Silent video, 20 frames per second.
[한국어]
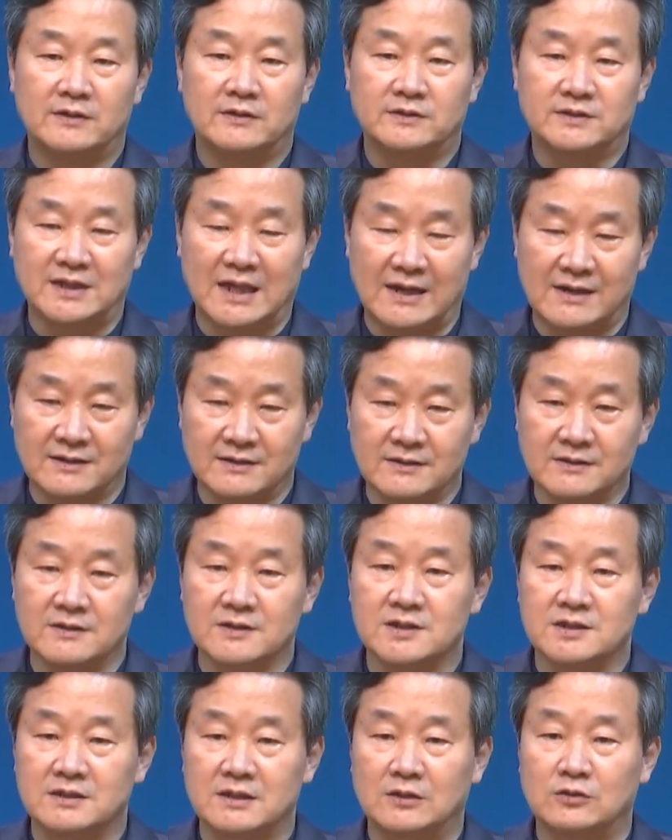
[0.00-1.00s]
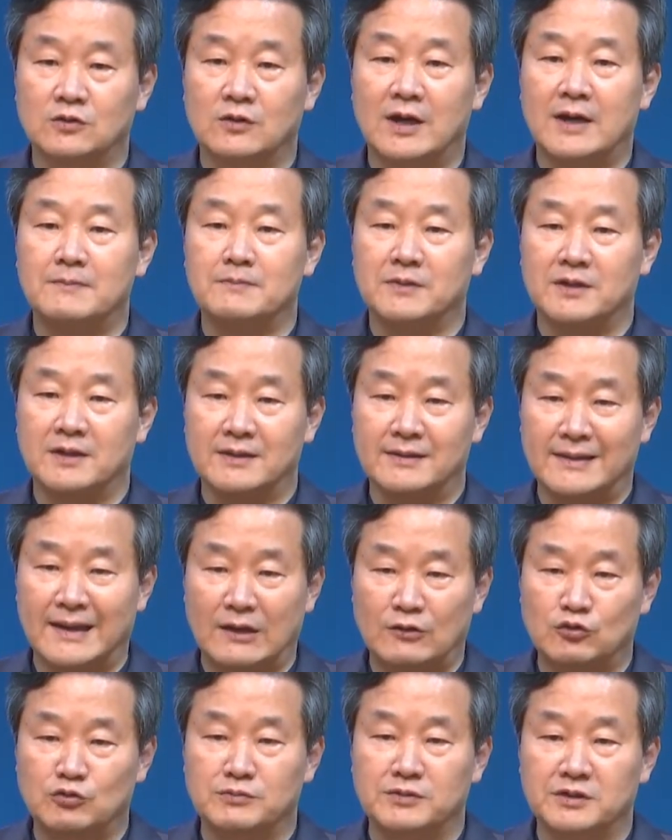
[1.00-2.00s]
작은 것이라도 함께
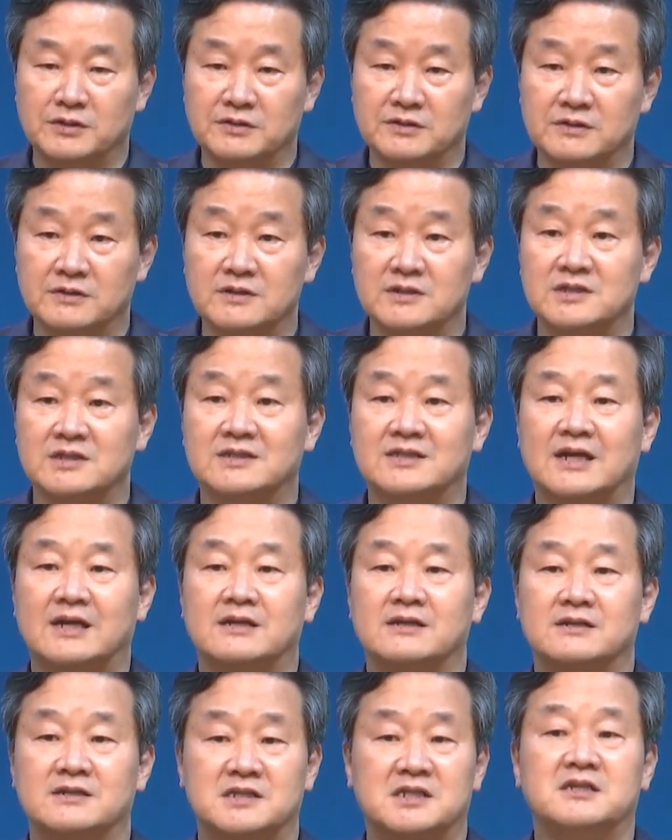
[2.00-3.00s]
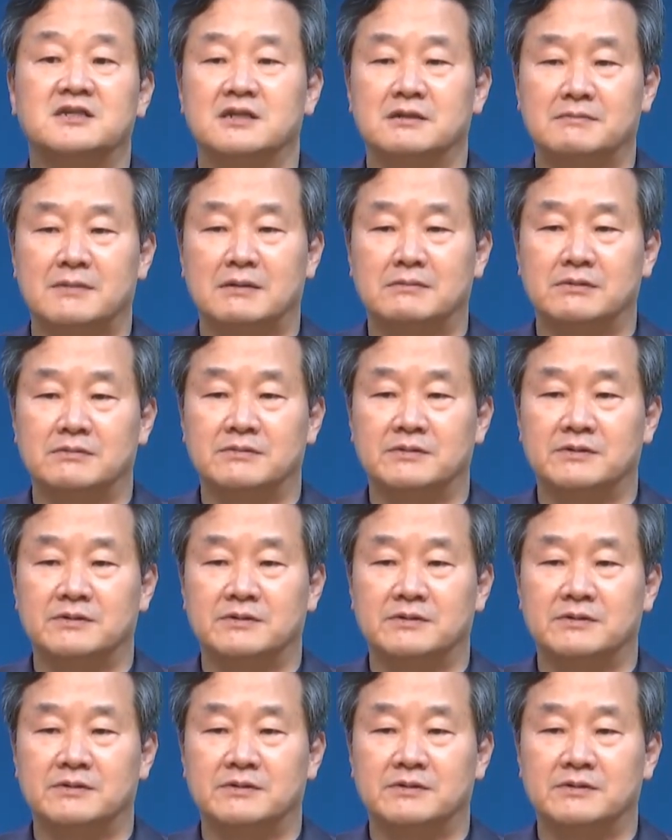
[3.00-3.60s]
나누면 그것이 자기를 지키는 방법이에요.